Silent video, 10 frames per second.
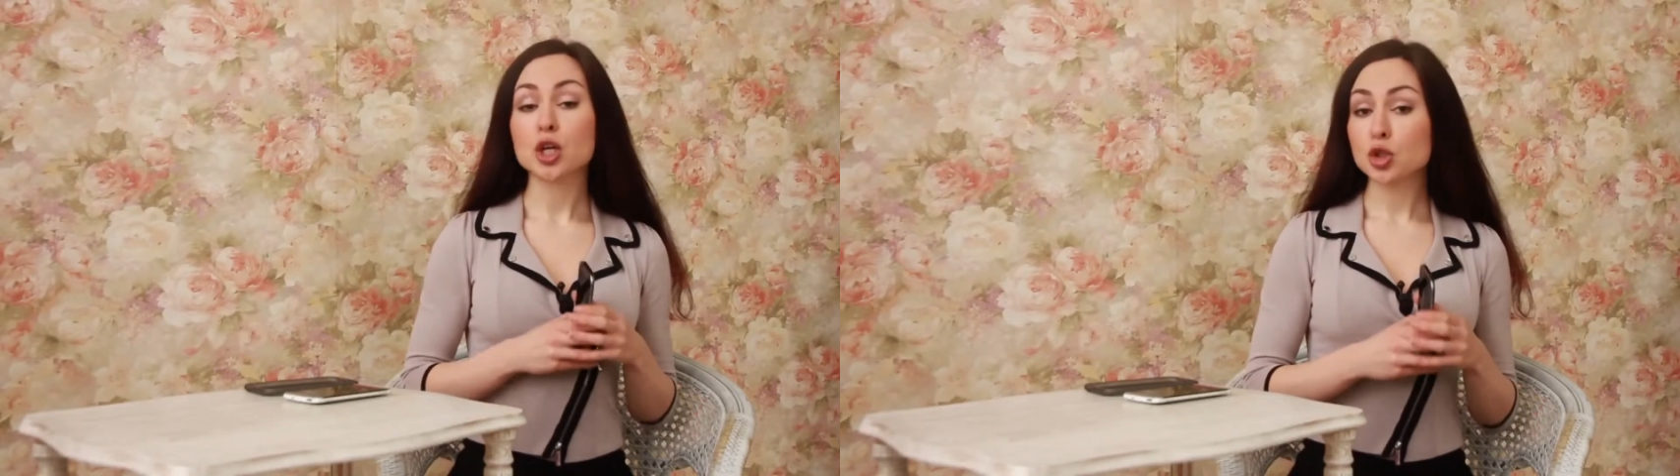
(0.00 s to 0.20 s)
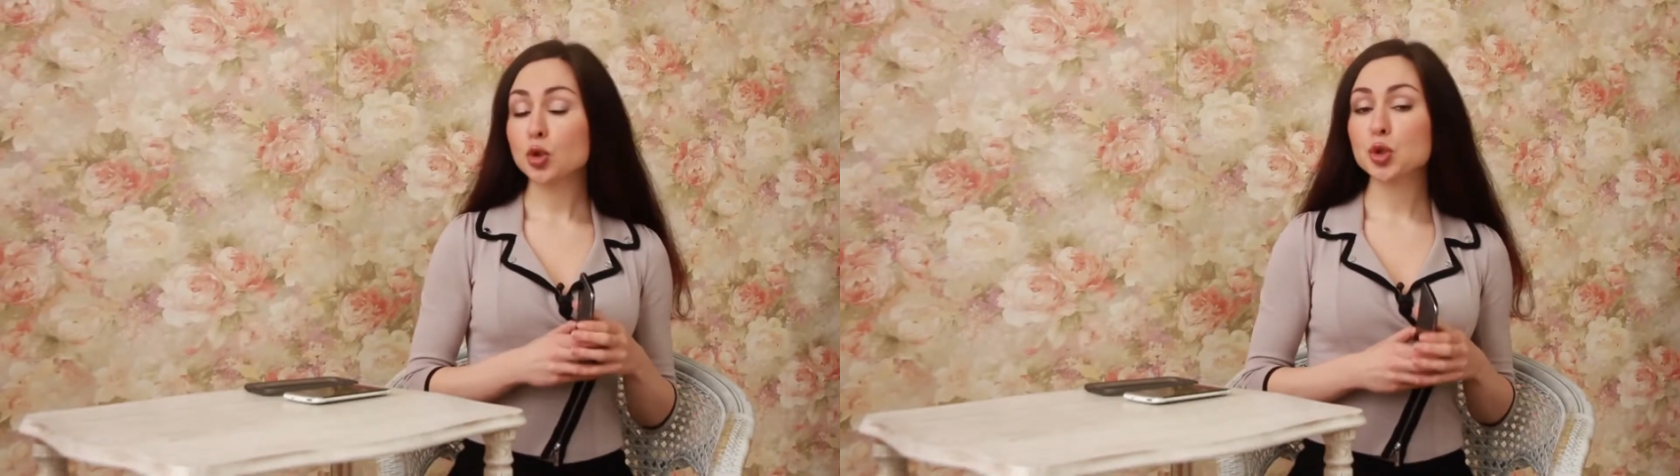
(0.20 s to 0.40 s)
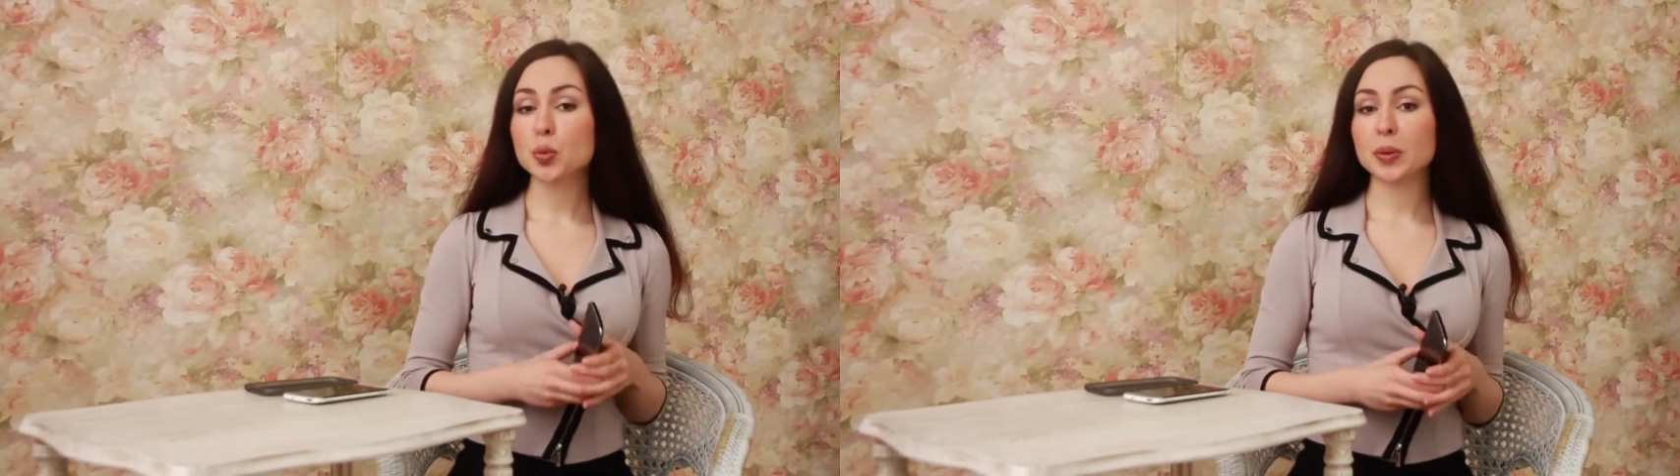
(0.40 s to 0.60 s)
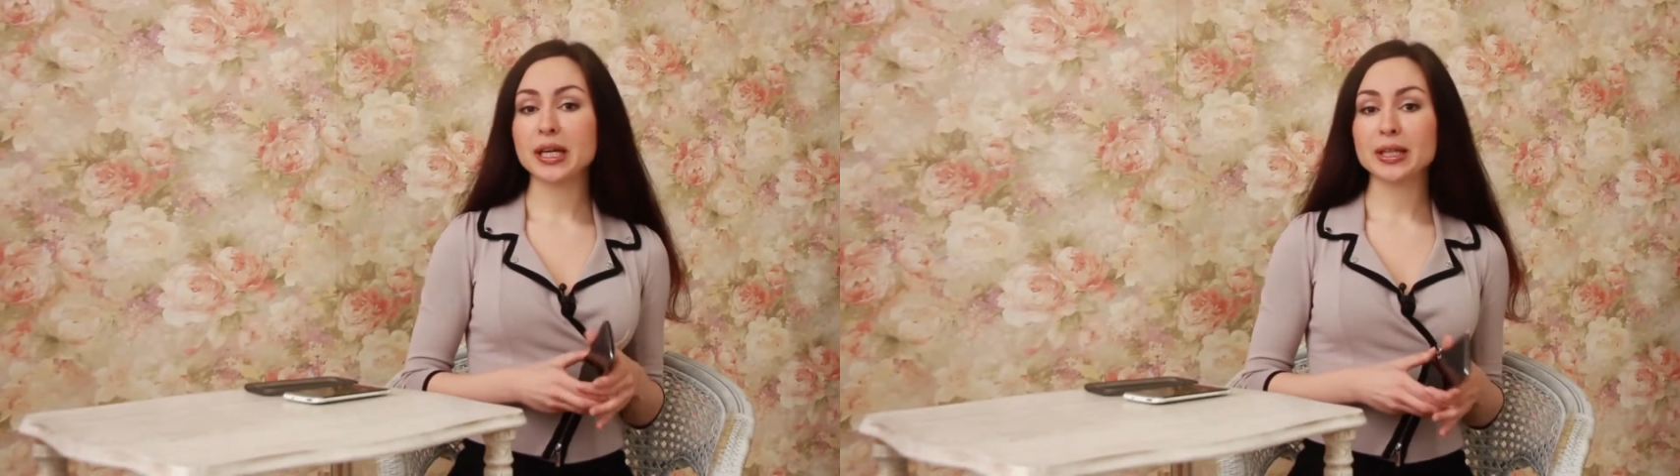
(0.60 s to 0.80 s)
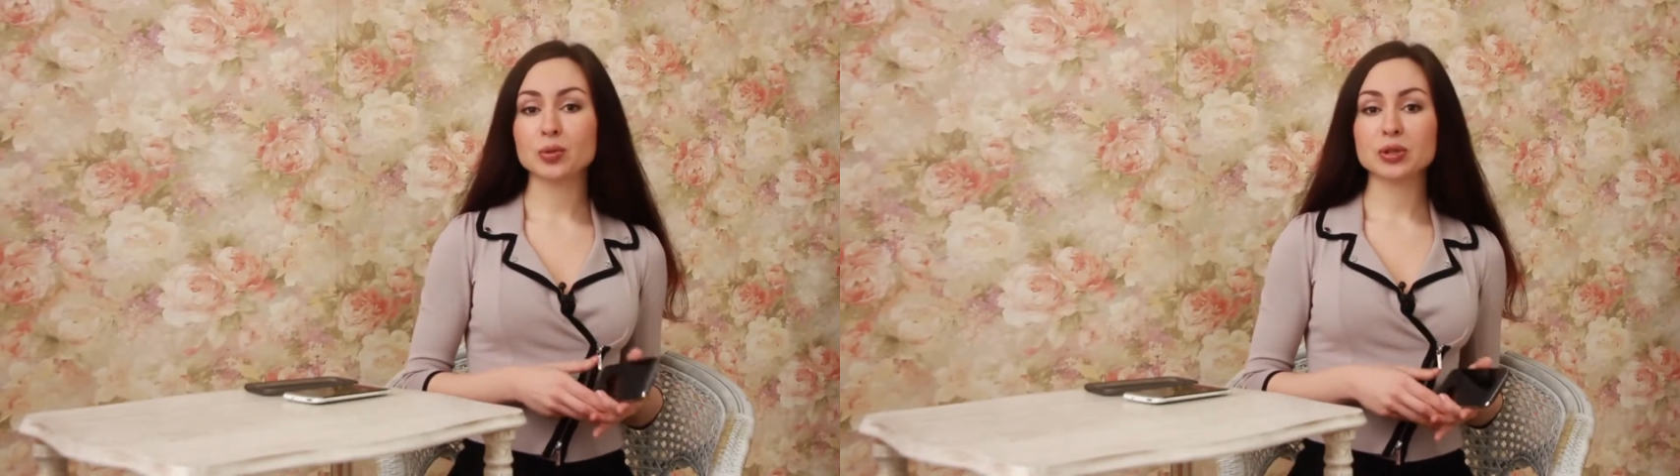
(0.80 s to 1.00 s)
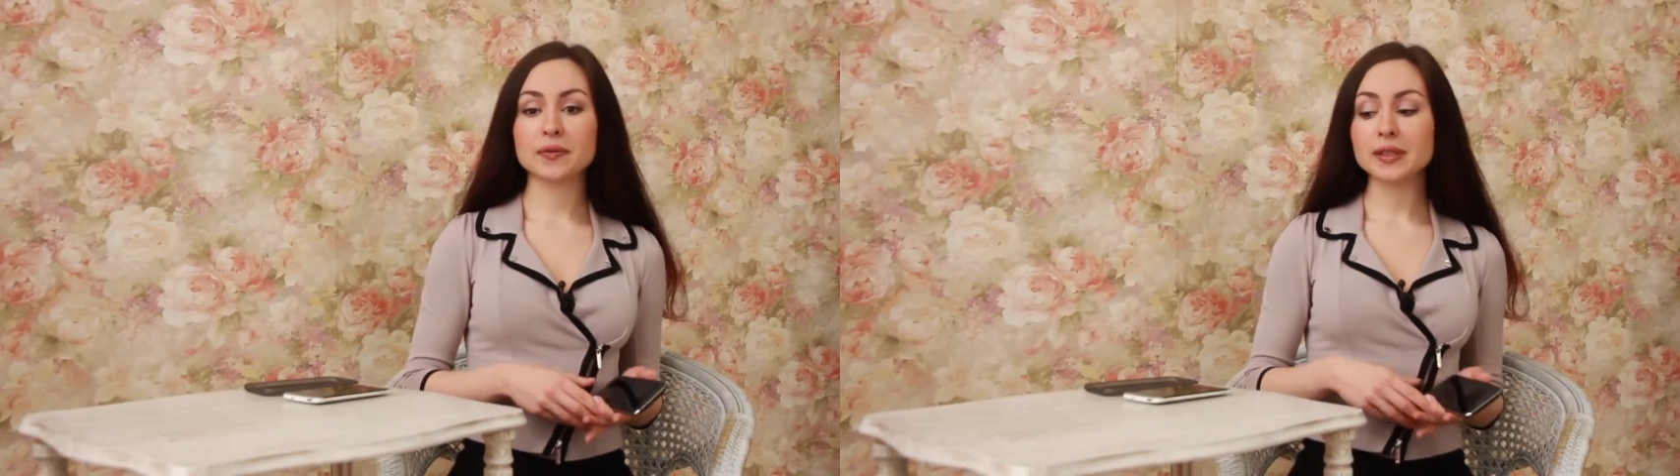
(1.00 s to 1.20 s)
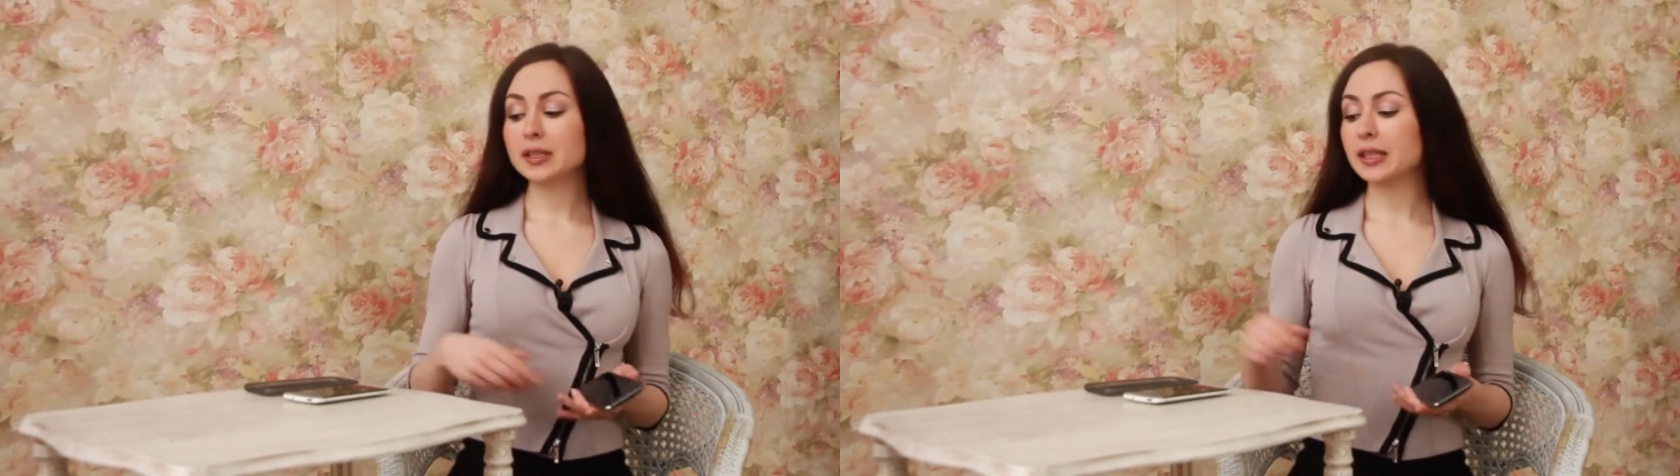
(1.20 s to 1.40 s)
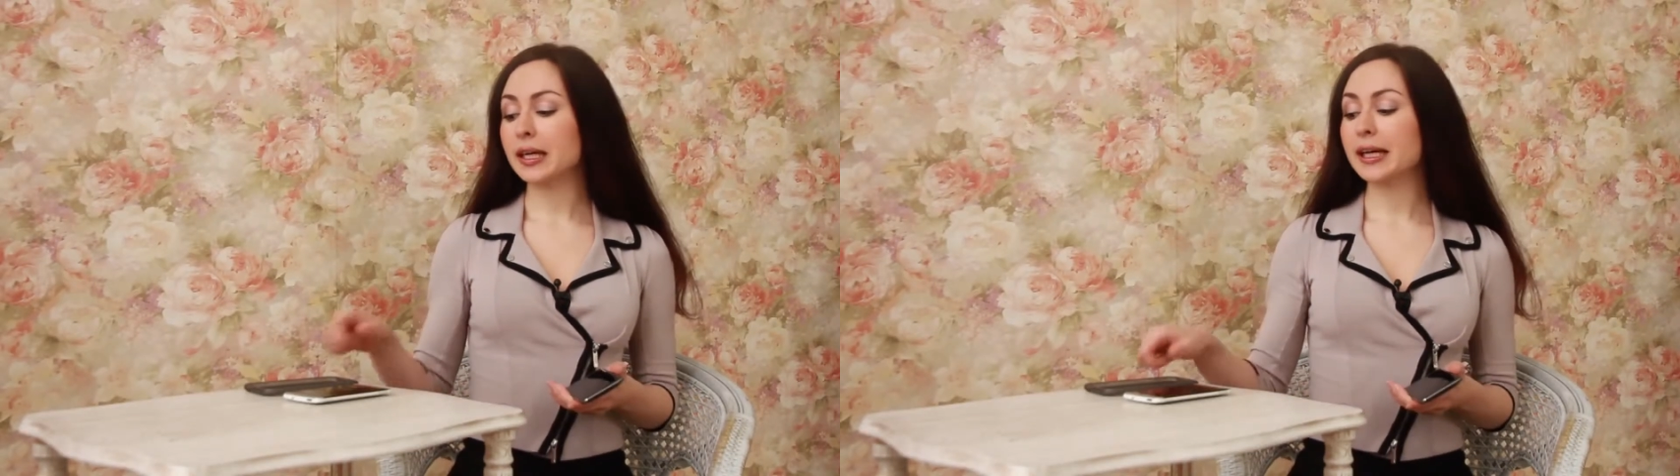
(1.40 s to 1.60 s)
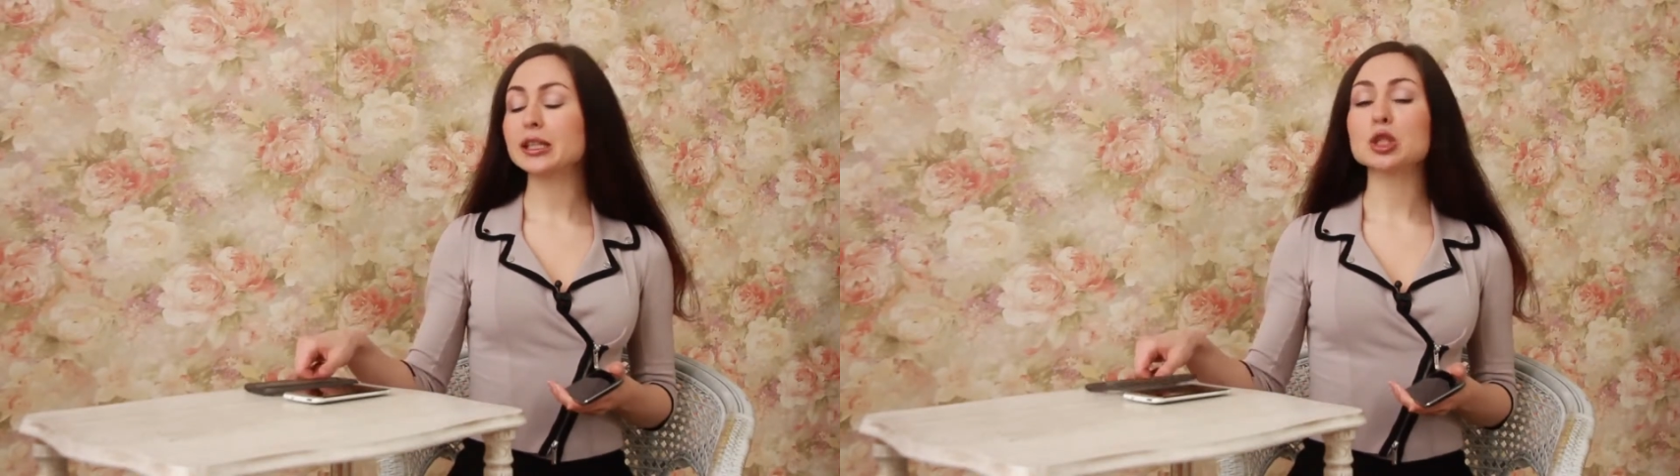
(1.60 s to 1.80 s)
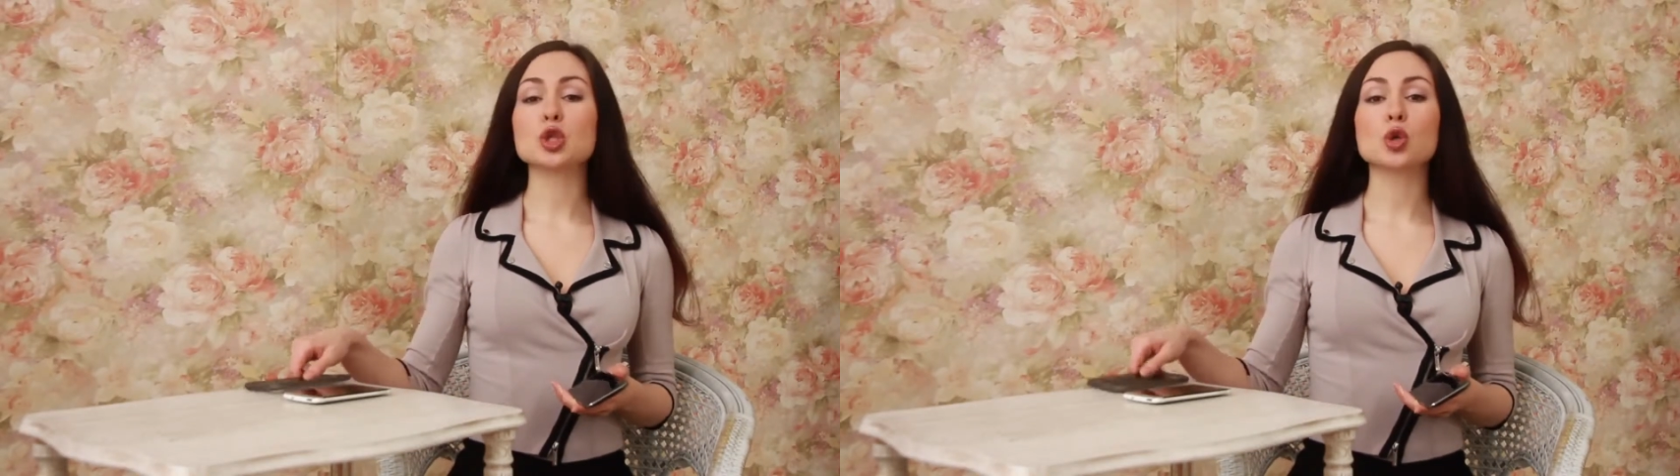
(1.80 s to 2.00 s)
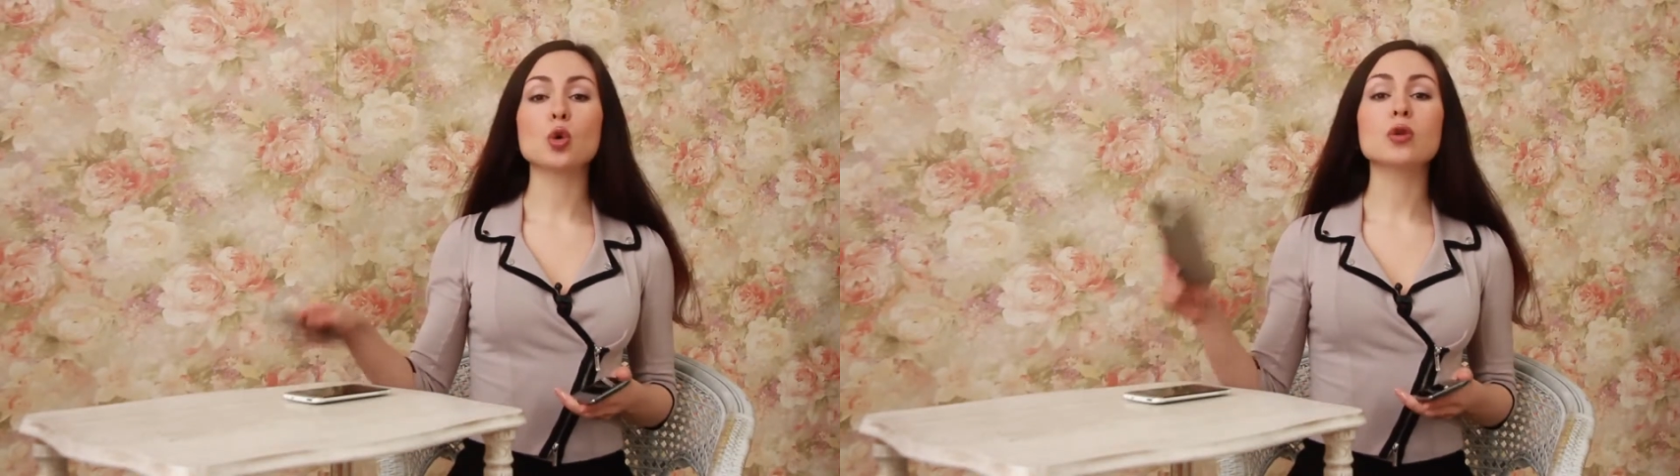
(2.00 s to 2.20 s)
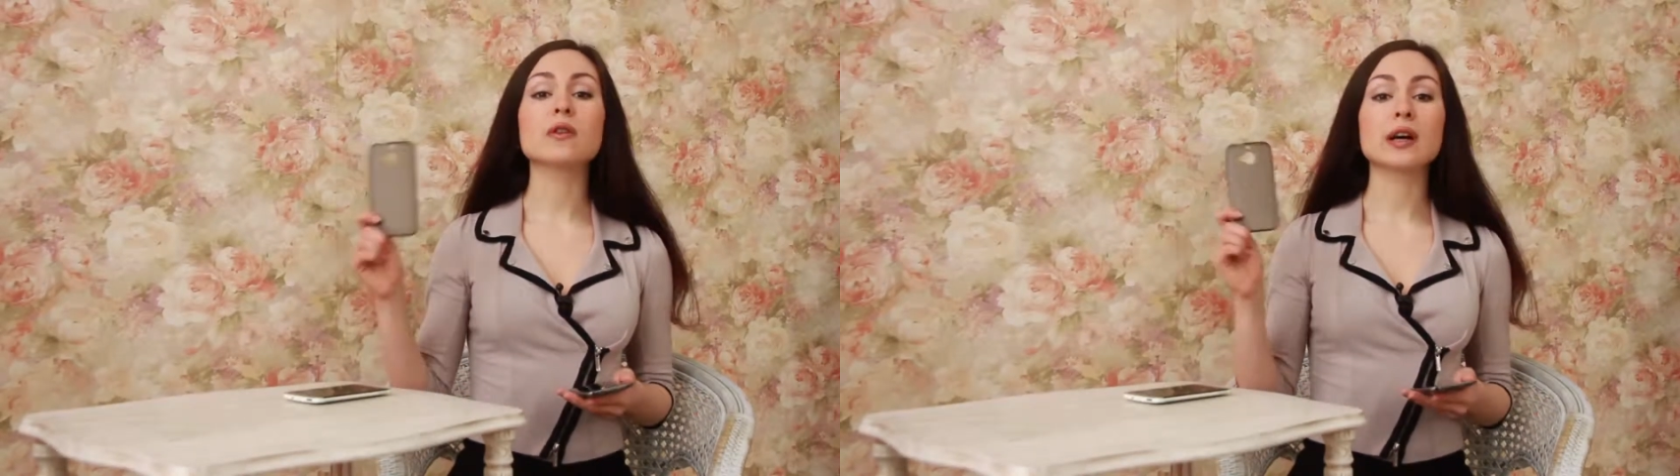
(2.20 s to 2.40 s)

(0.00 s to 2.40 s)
Что еще приятно удивило, так это чехол в